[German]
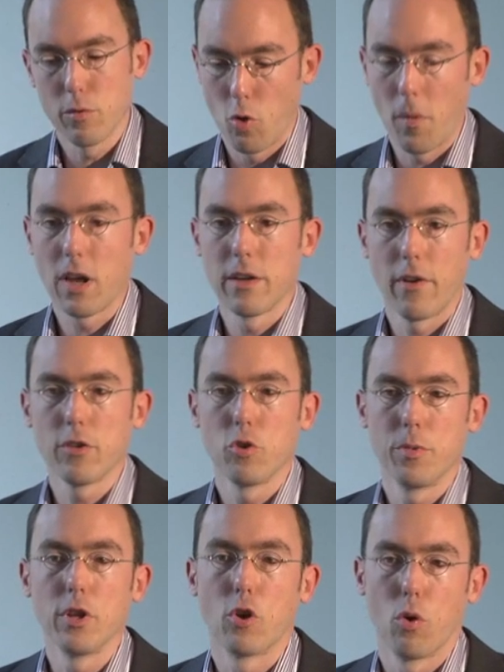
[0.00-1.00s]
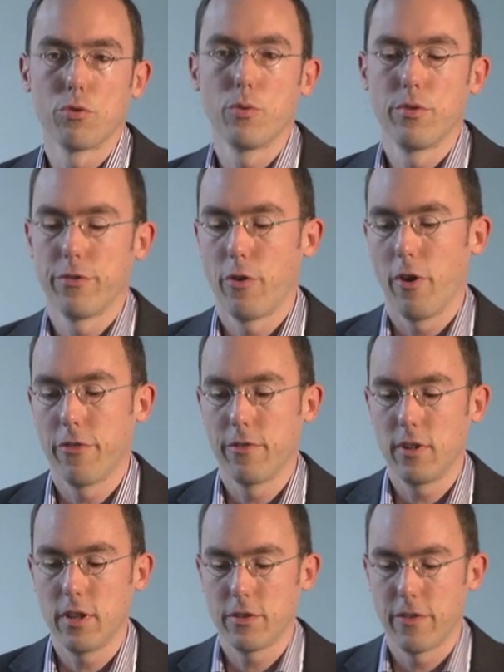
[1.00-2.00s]
normalerweise über die Goldroute
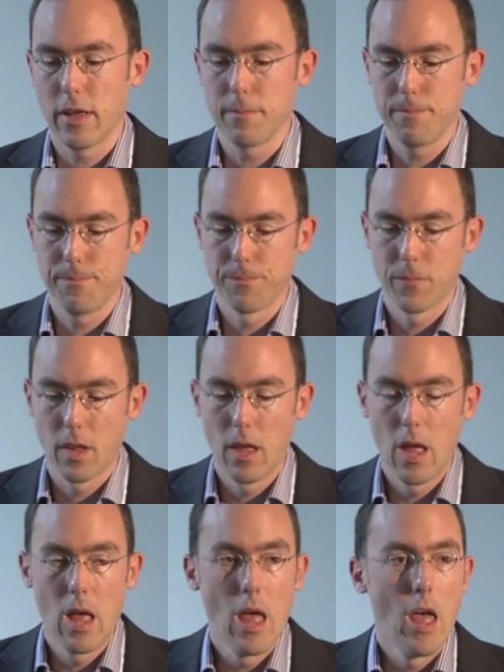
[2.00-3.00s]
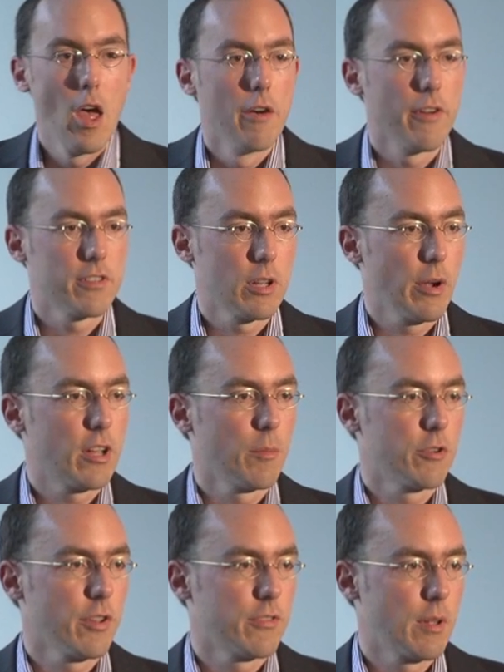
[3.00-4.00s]
veröffentlicht werden. Was der
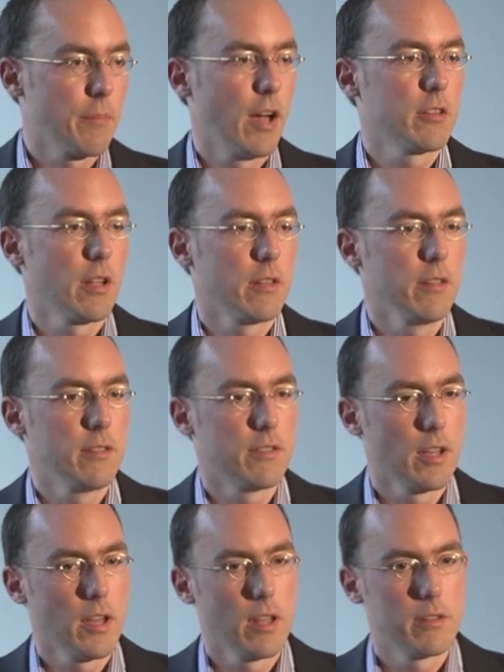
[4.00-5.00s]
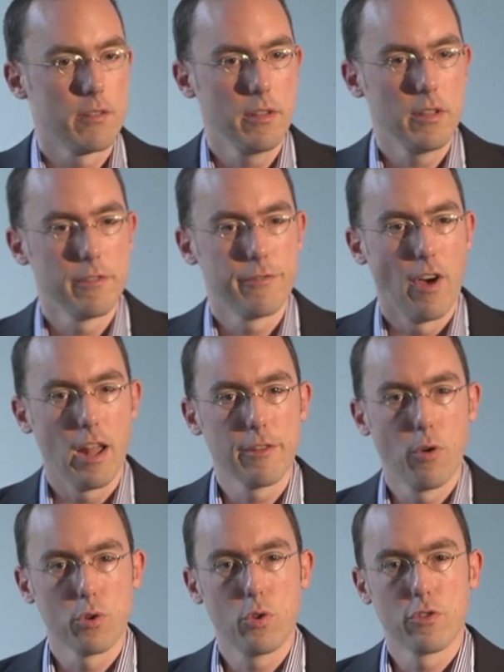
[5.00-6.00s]
Wellcome Trust gemacht hat, ist, er hat die
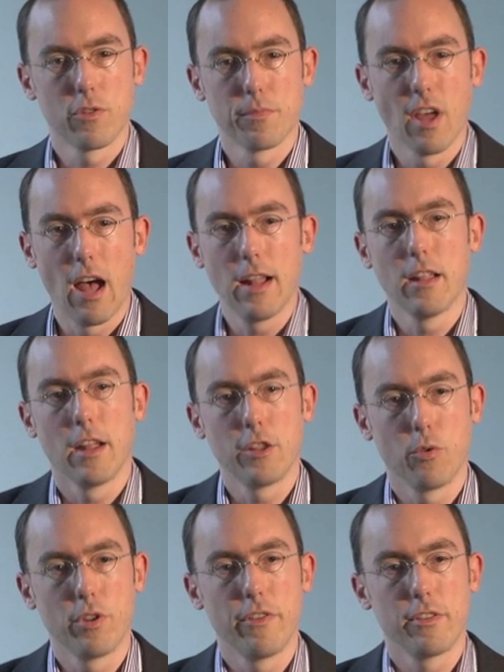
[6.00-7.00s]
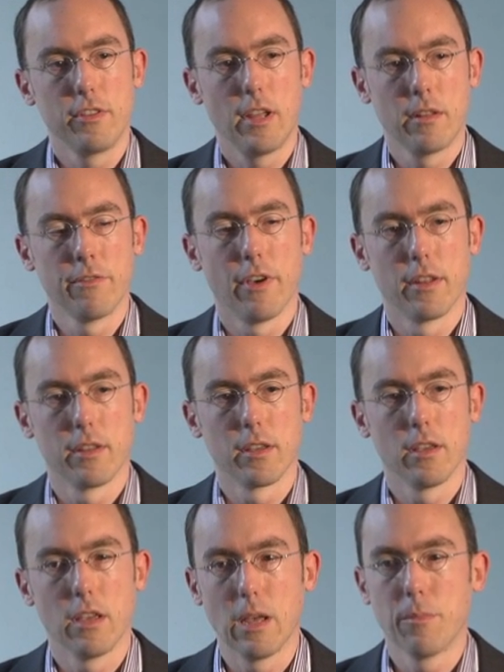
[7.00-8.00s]
Verantwortung zum Teil an die Universitäten
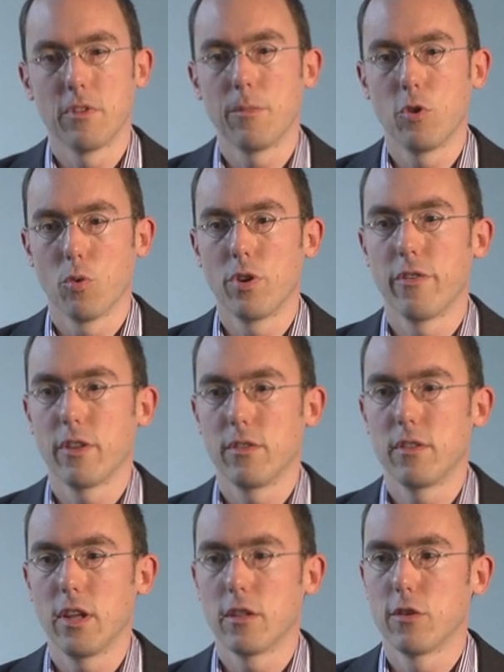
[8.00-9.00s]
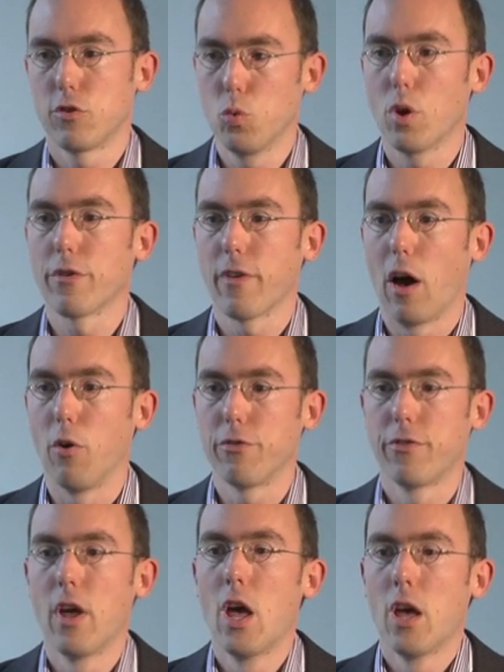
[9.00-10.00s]
weitergegeben, indem die Universitäten Zugriff
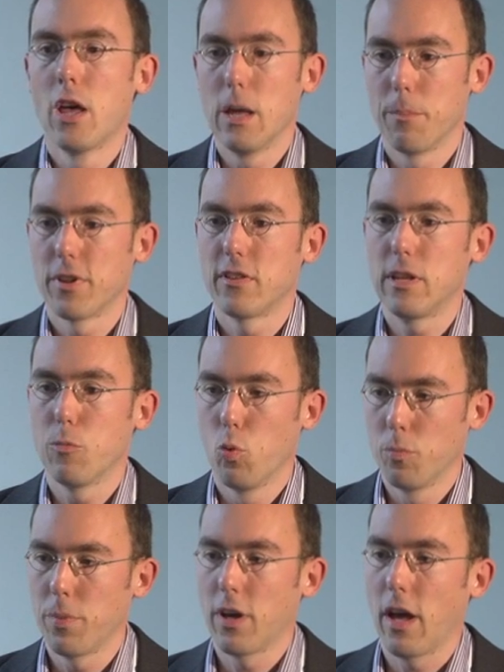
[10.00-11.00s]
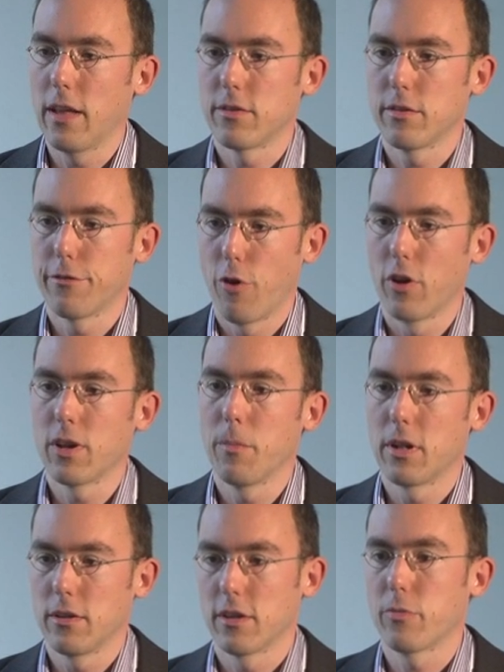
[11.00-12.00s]
auf im Prinzip unbegrenzte
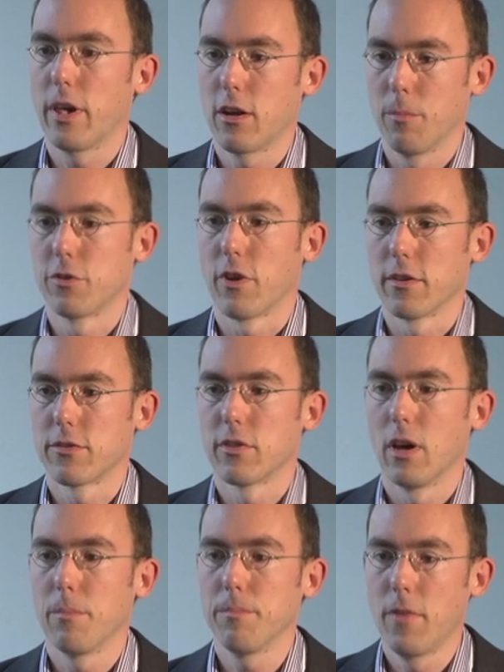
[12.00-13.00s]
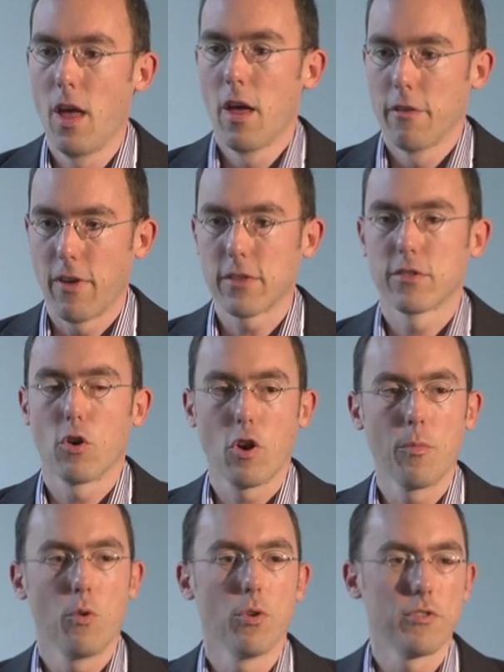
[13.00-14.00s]
Fördermittel des Wellcome Trusts haben. Was auch
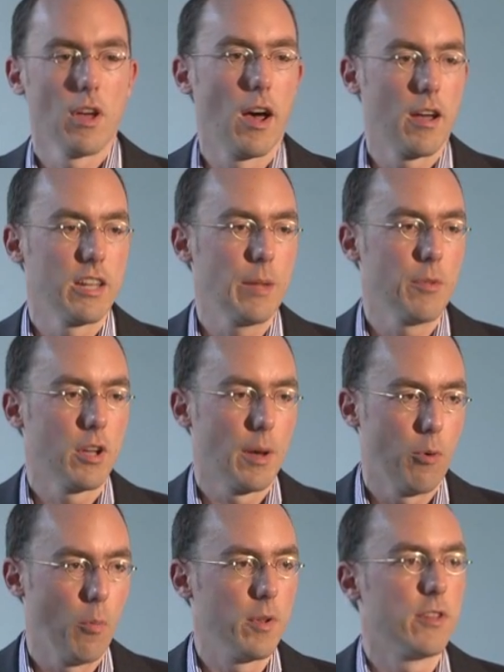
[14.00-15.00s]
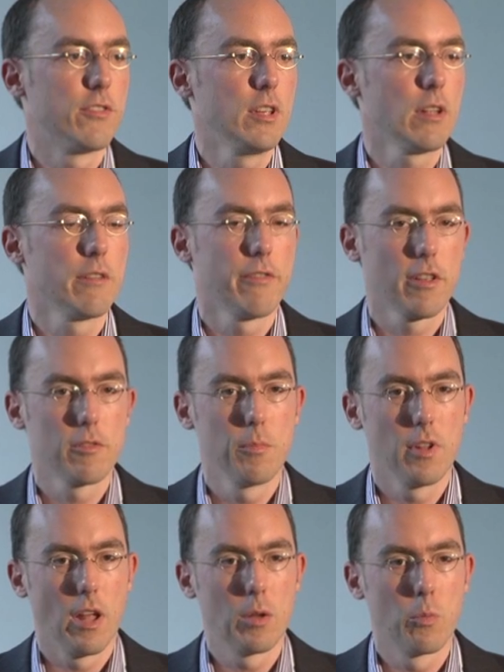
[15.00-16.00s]
immer unsere Akademiker publizieren, was
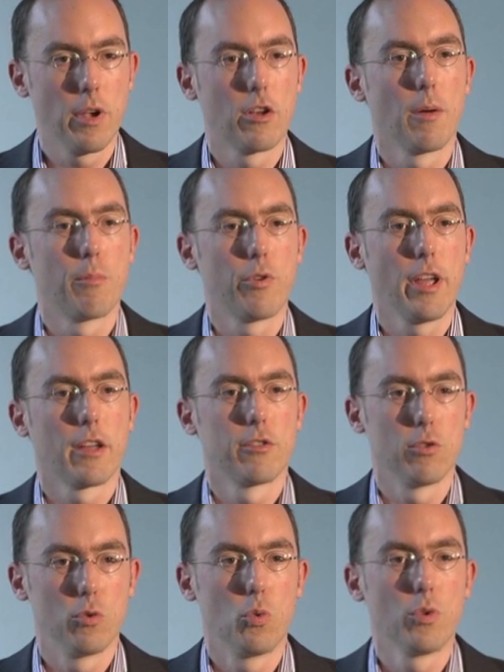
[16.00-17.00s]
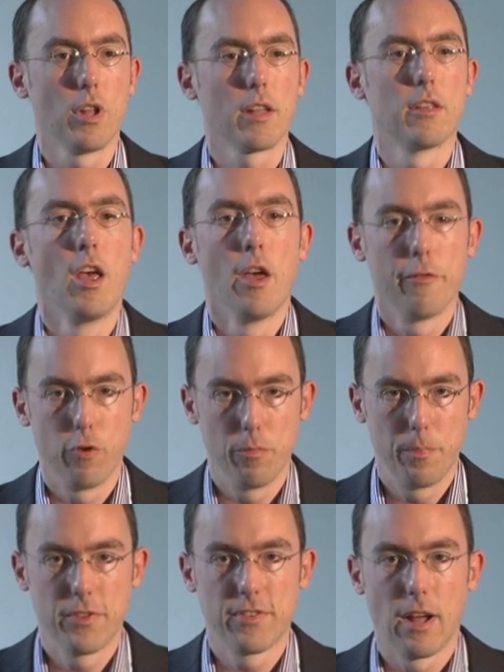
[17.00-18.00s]
mit einem Wellcome-Projekt zu tun hat,
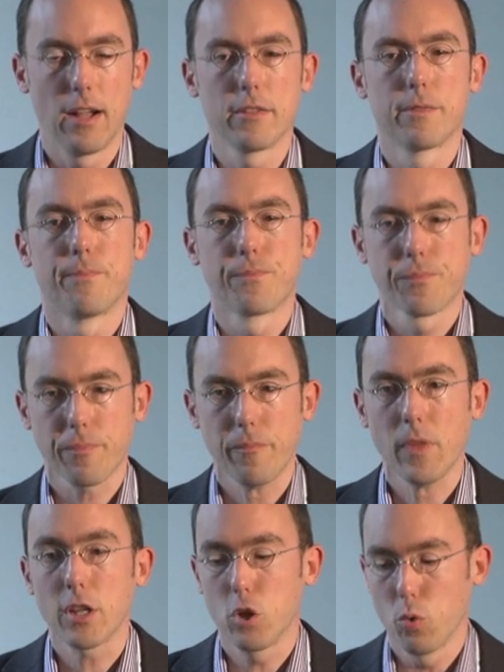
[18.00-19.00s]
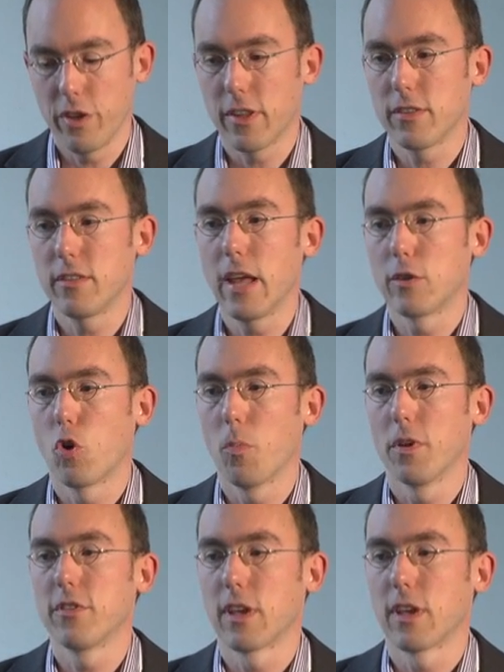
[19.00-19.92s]
wird bezahlt. Die Universität kümmert